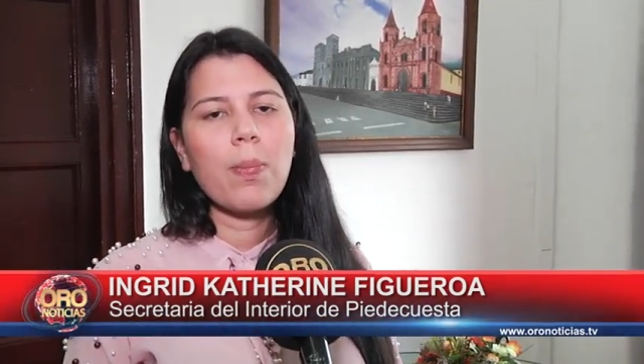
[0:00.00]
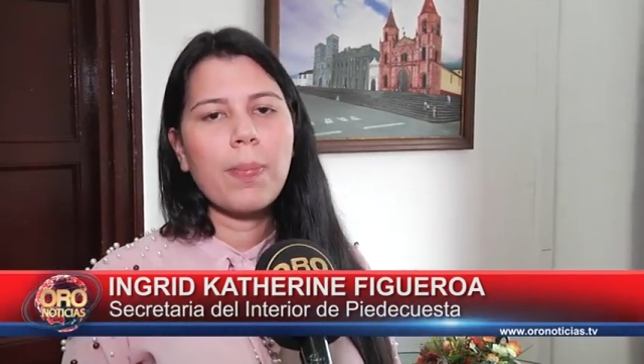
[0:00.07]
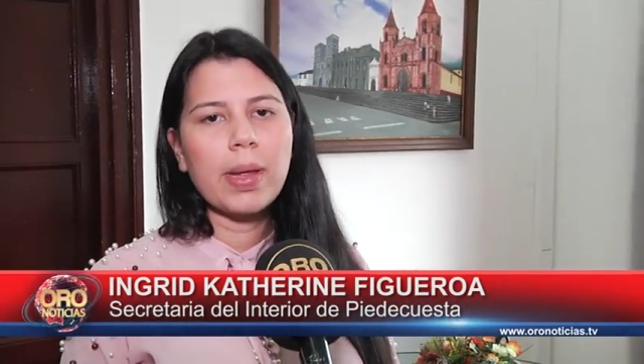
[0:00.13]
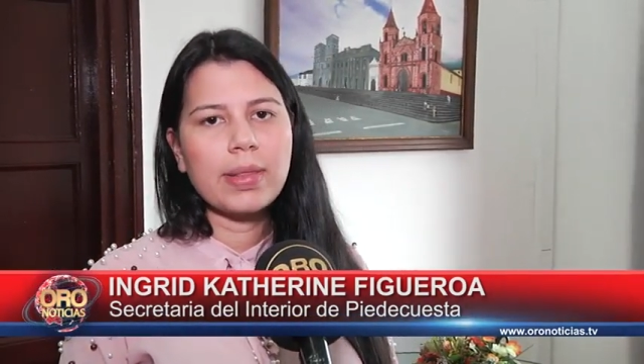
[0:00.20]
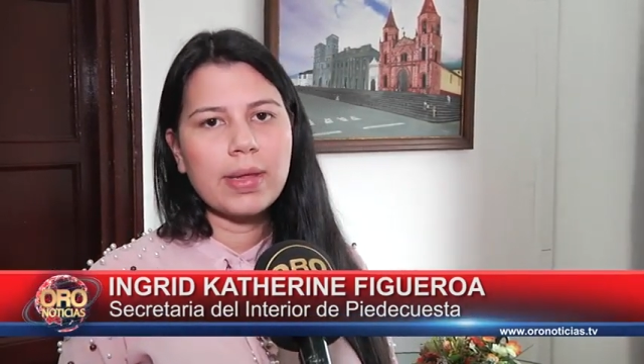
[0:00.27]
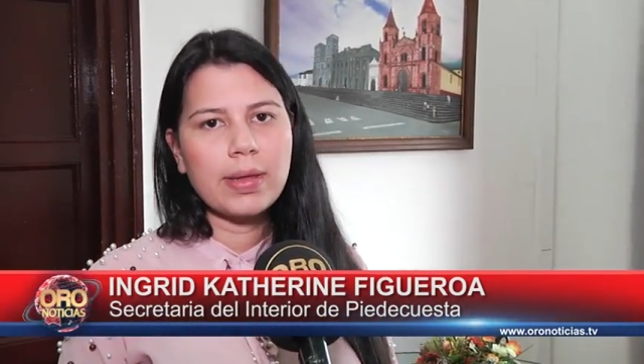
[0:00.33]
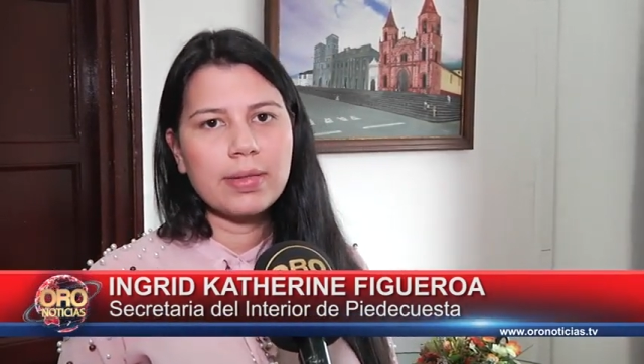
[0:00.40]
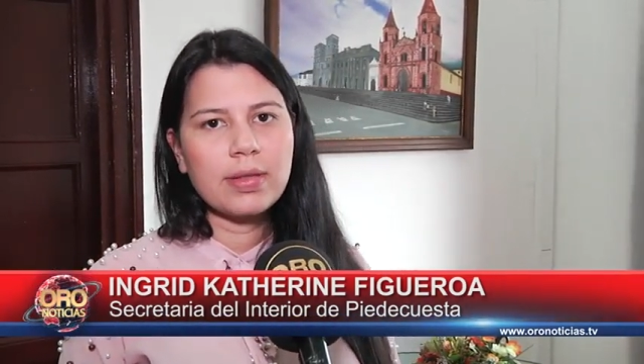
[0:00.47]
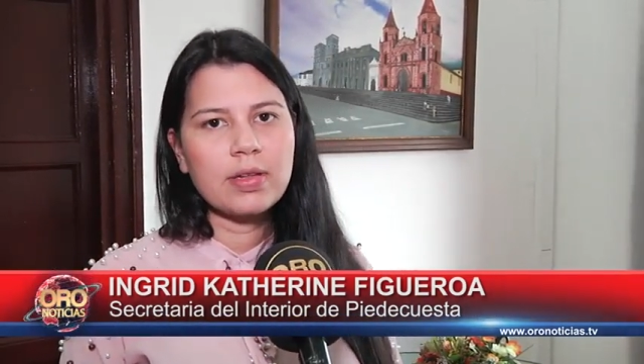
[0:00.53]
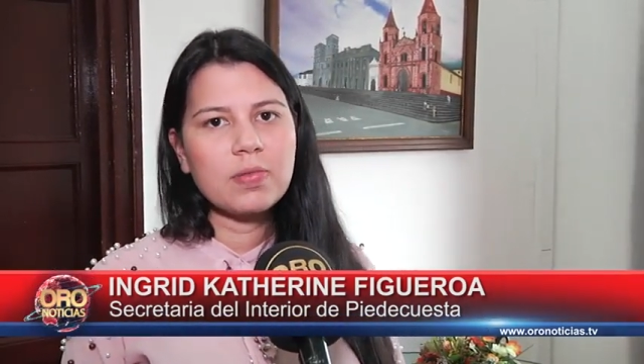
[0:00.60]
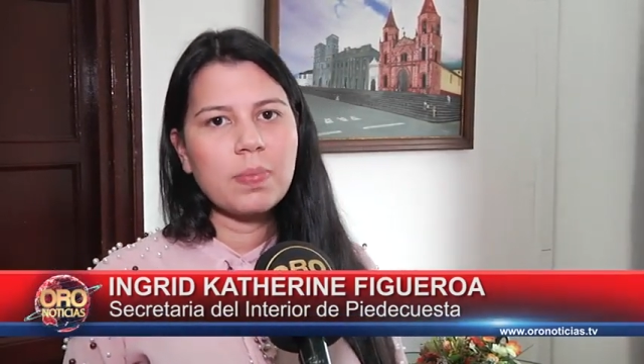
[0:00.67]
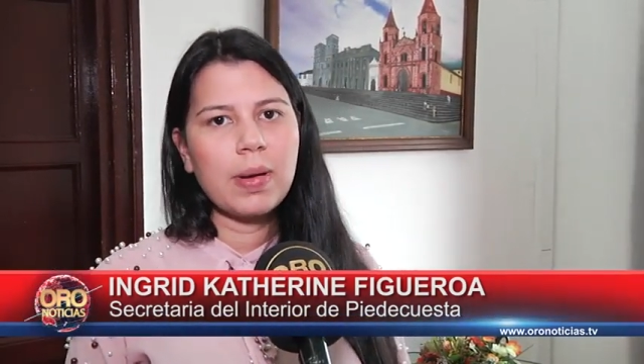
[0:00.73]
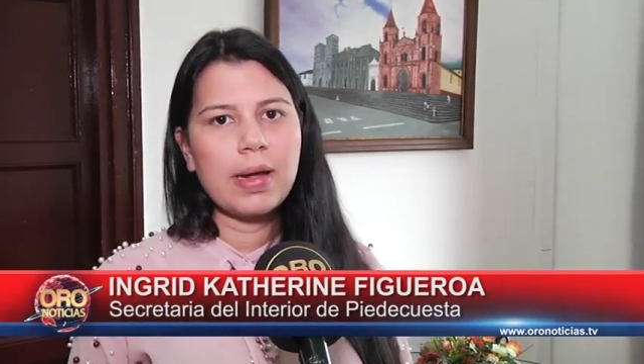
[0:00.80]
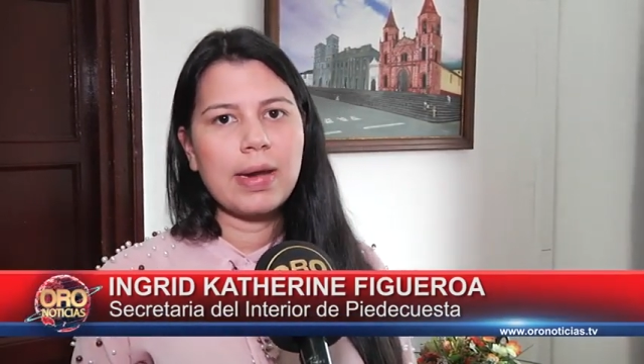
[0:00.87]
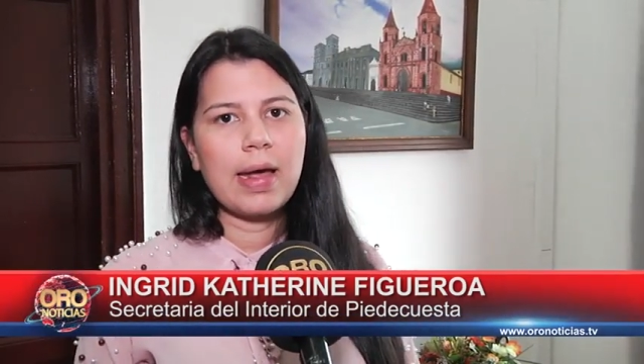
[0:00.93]

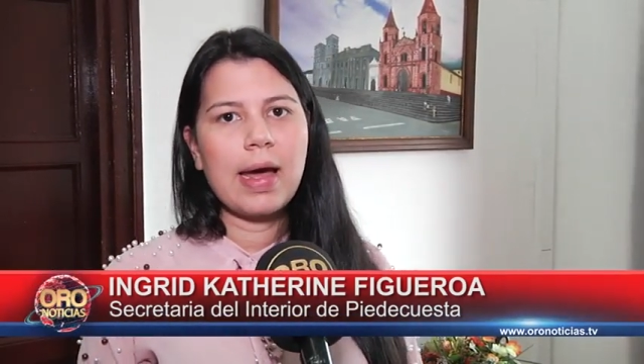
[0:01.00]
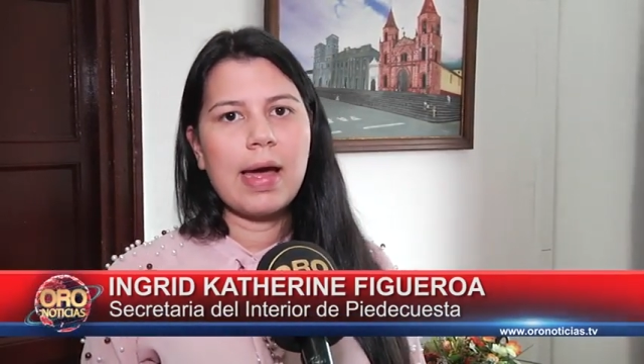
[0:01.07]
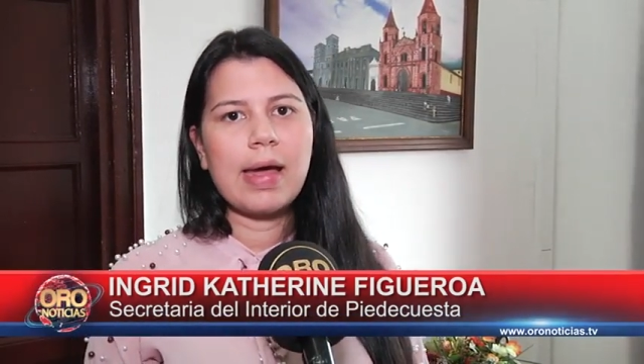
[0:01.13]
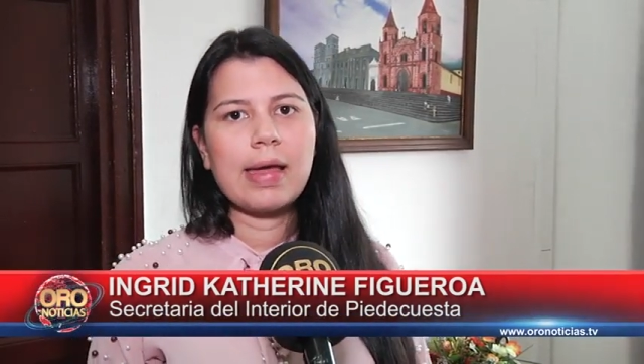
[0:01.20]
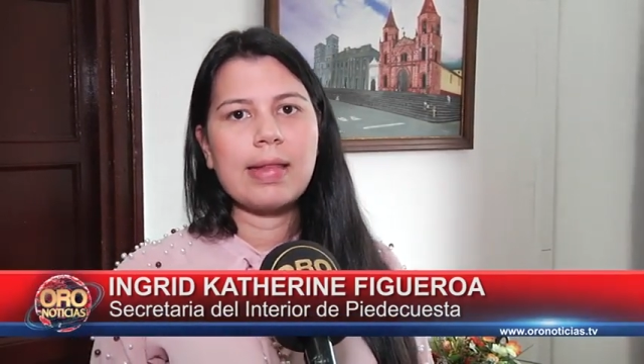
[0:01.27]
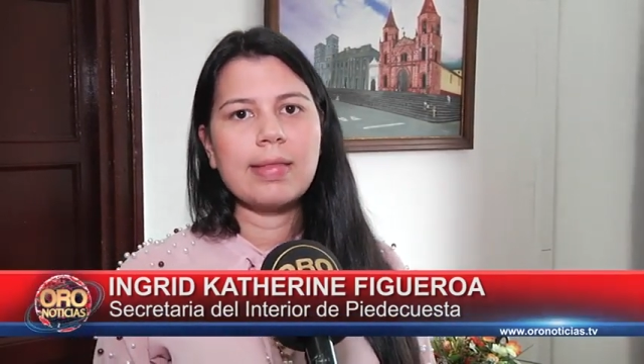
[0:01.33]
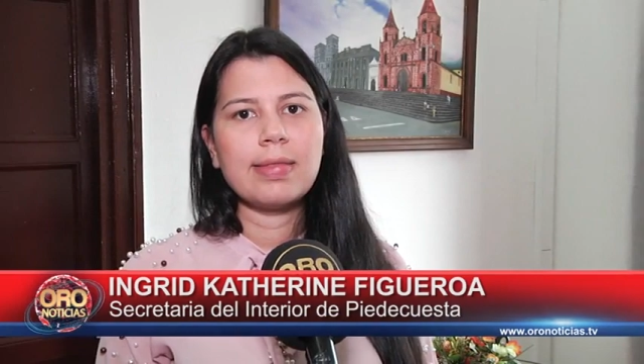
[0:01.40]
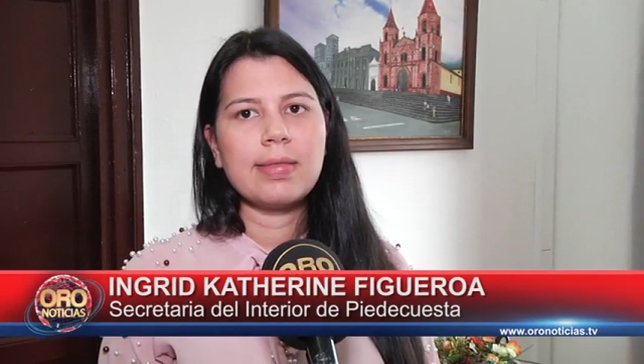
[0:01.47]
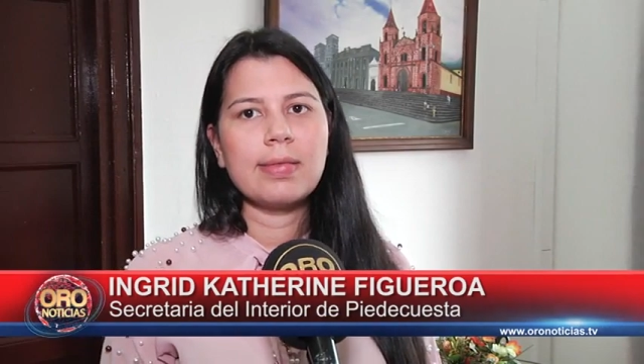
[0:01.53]
competentes para